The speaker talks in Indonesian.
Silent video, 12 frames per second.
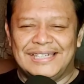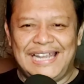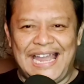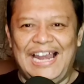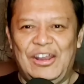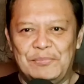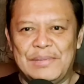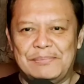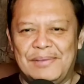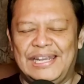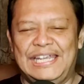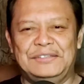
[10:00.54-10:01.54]
Kalau
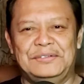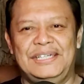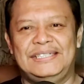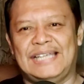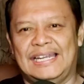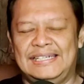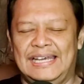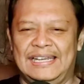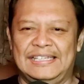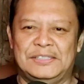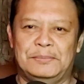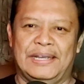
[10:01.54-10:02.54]
memang itu
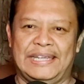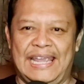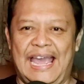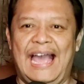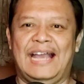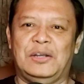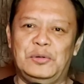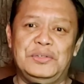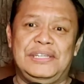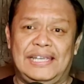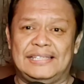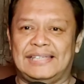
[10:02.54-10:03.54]
disadari sebagai
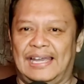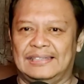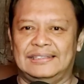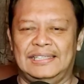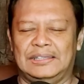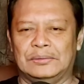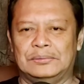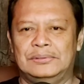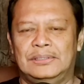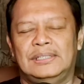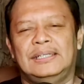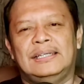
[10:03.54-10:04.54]
akunya saat itu,
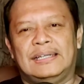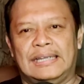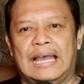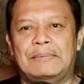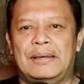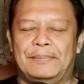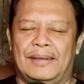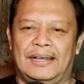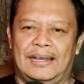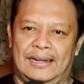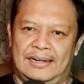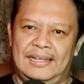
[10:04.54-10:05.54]
nggak apa-apa
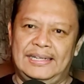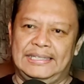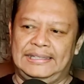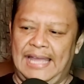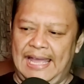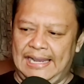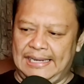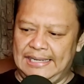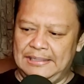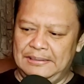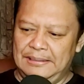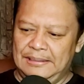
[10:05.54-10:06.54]
karena kita
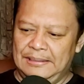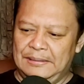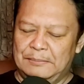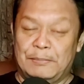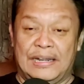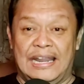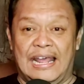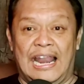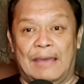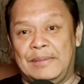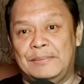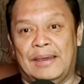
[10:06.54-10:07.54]
akan
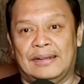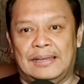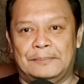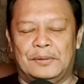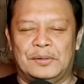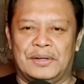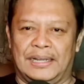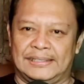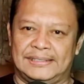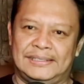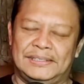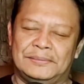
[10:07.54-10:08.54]
mendalami makna
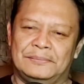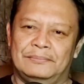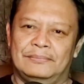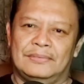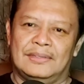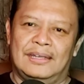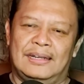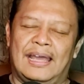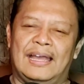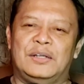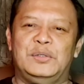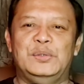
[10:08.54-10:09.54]
progres.
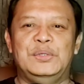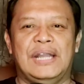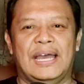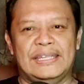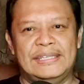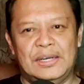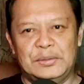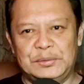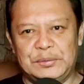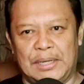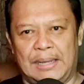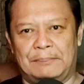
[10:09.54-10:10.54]
Nah, gunanya
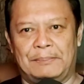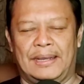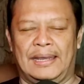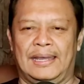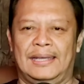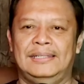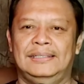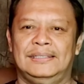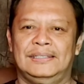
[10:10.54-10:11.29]
untuk apa?